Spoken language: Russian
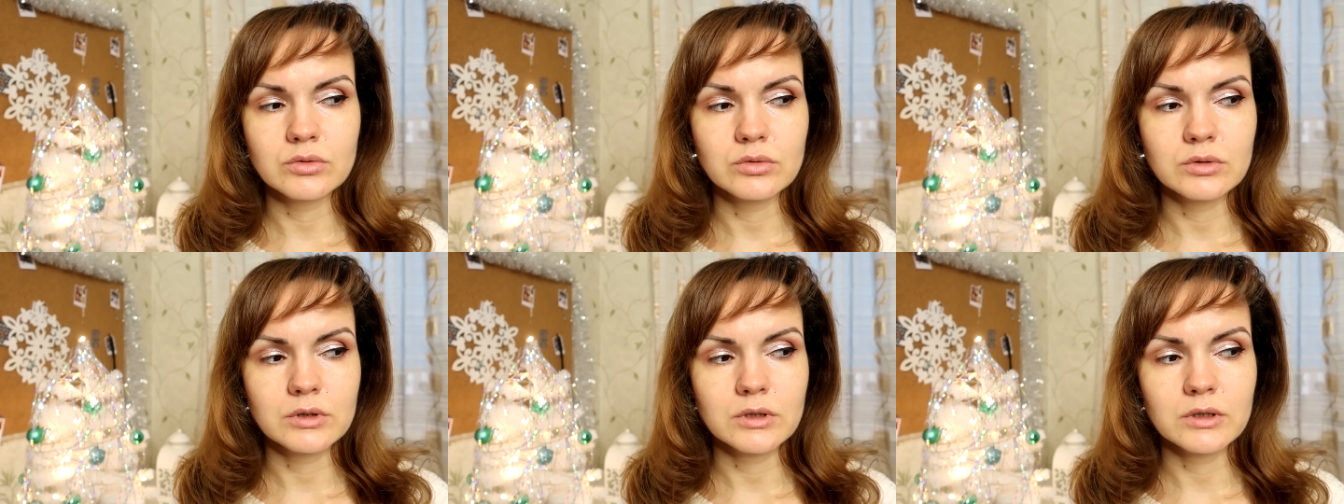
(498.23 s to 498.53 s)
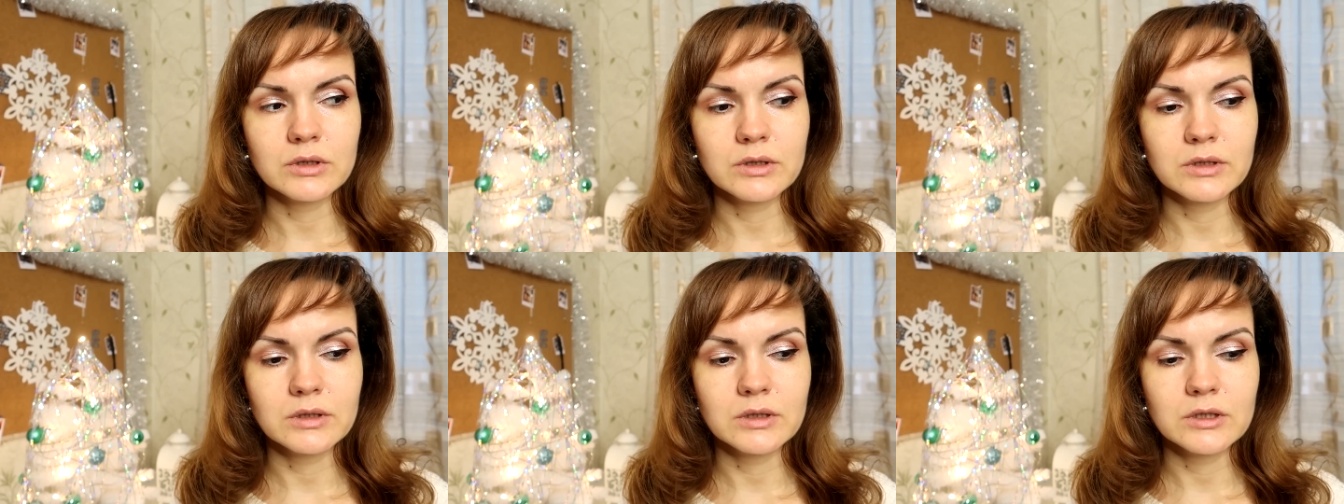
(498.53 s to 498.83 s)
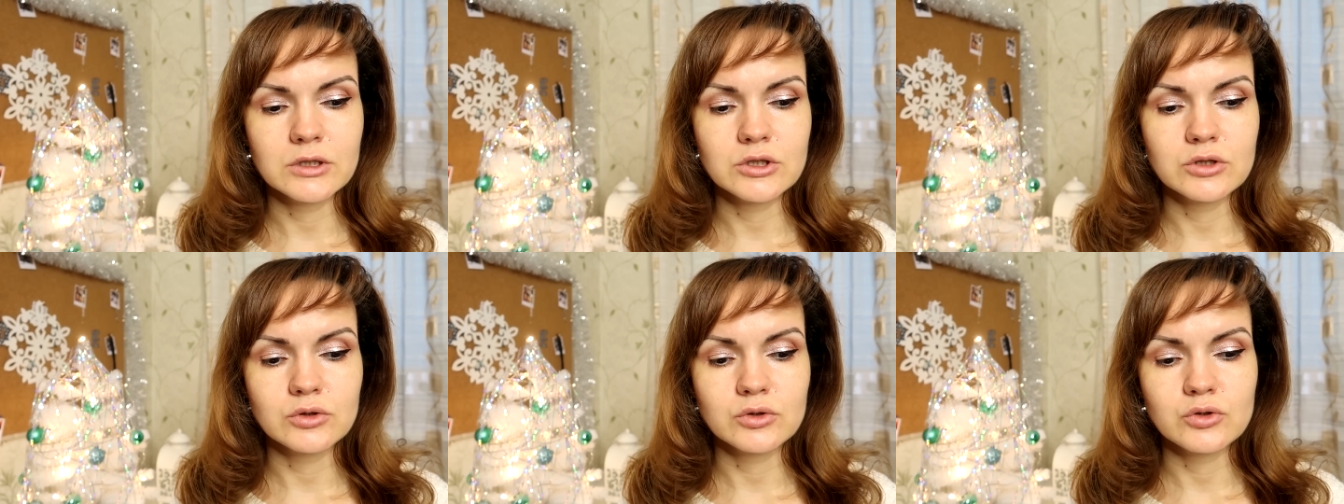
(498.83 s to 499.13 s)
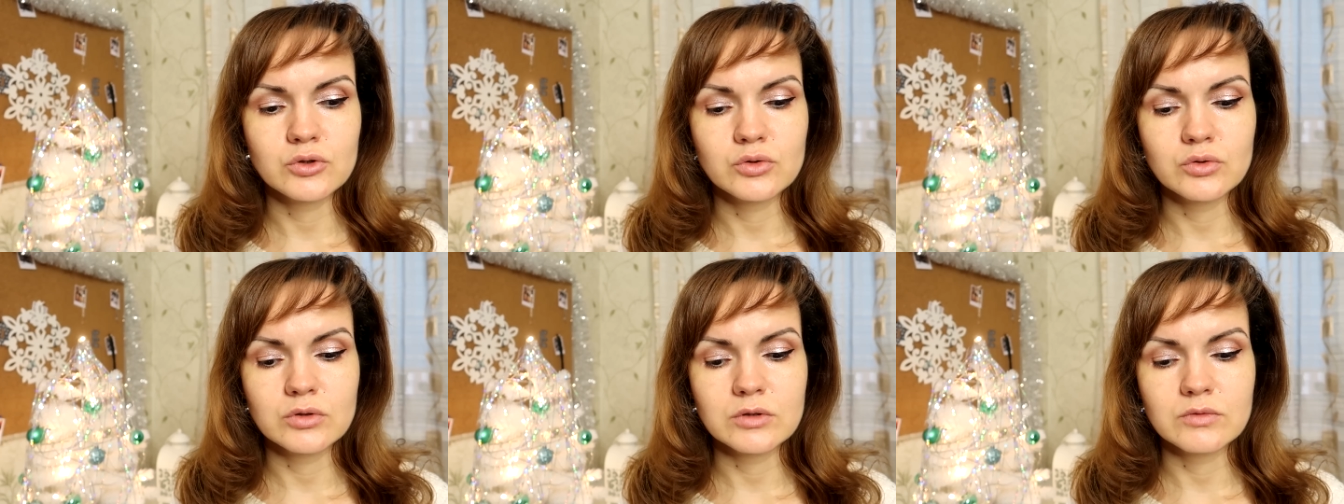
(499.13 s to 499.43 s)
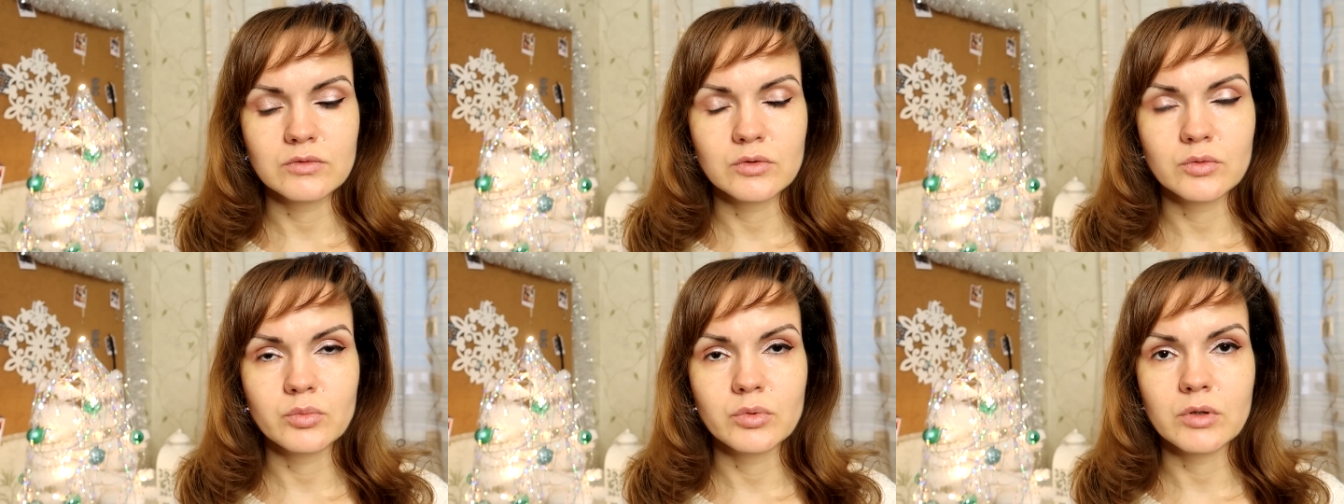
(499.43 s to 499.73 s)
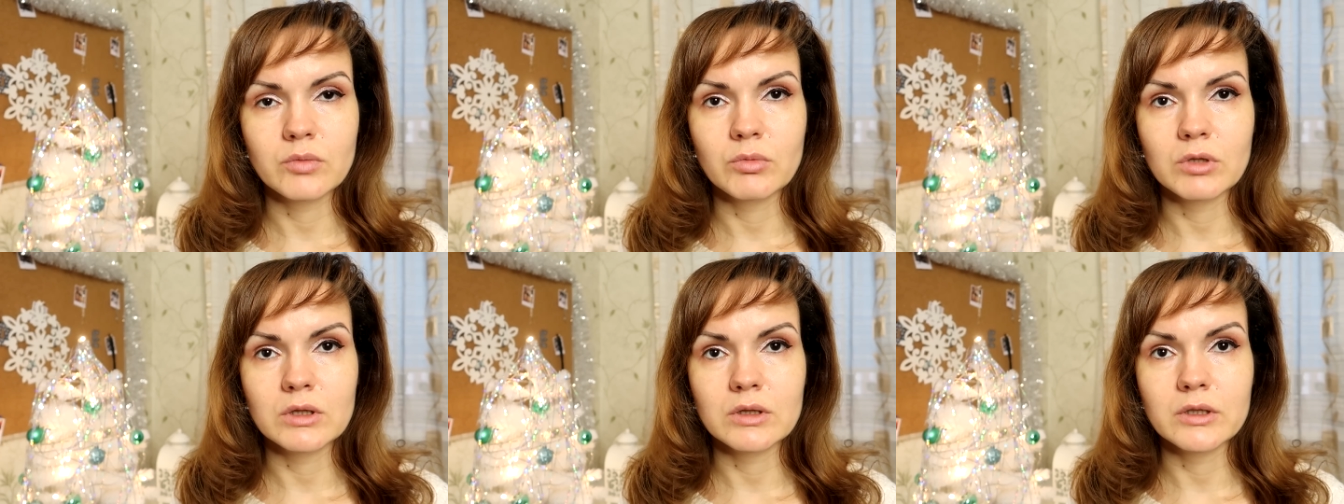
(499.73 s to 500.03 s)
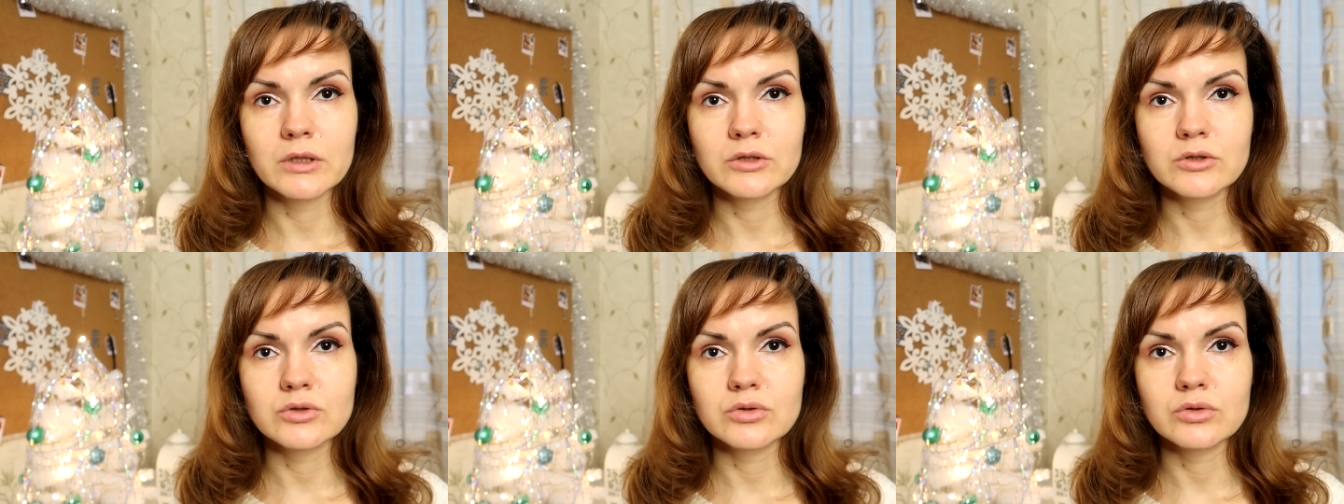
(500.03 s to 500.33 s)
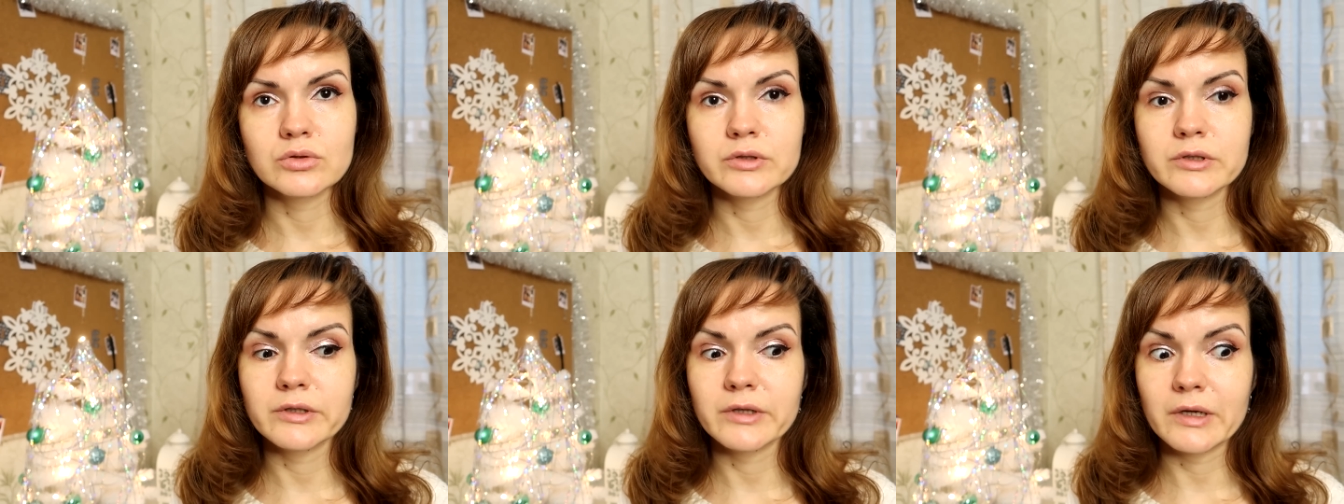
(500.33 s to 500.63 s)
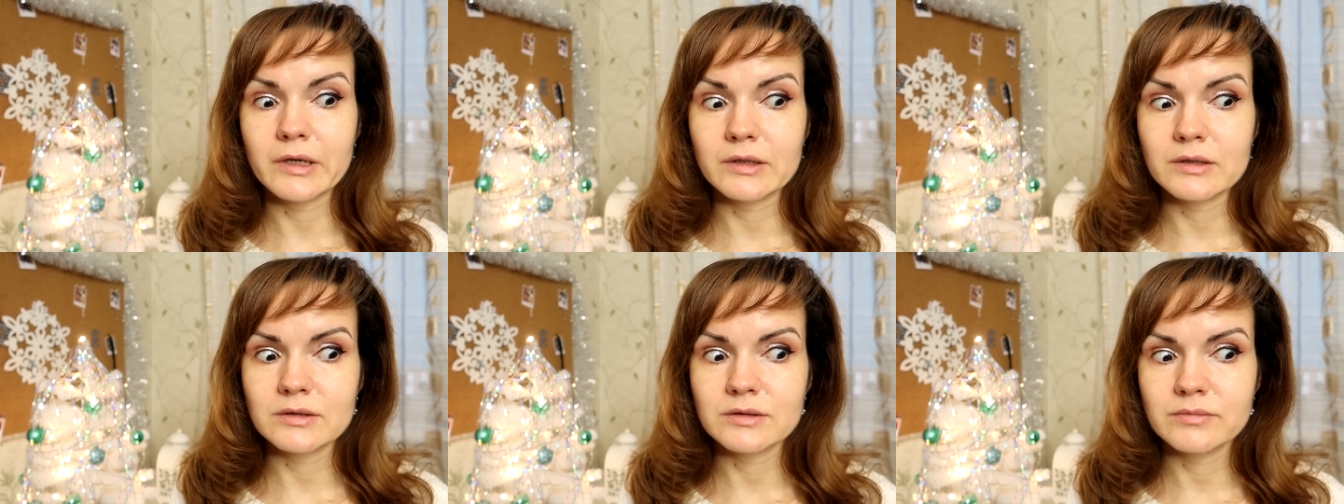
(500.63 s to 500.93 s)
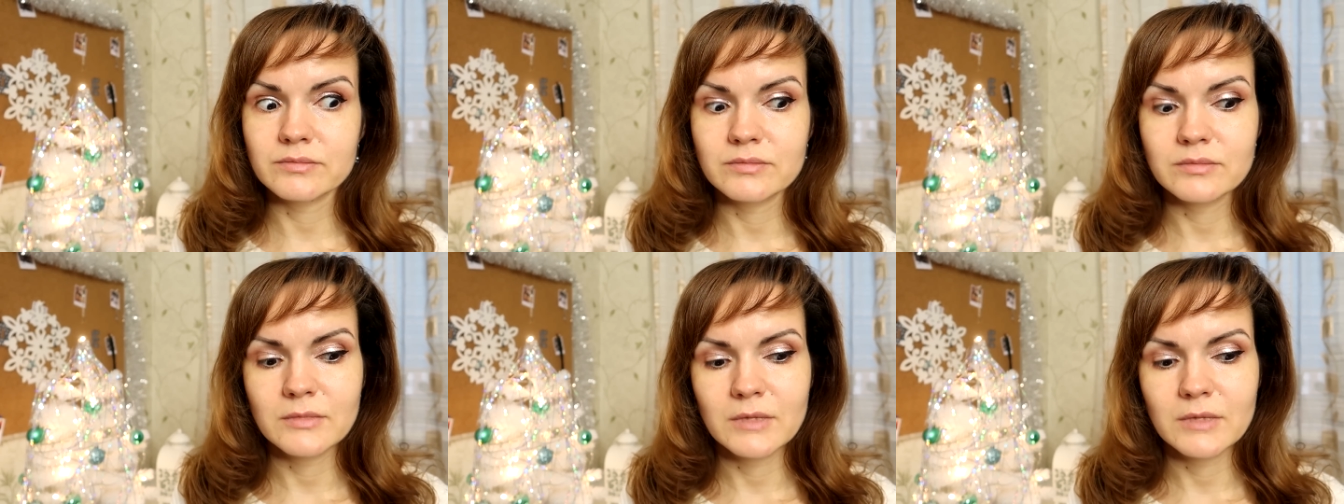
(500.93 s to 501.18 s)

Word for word: Он как-то начал чуть свою пигментацию терять.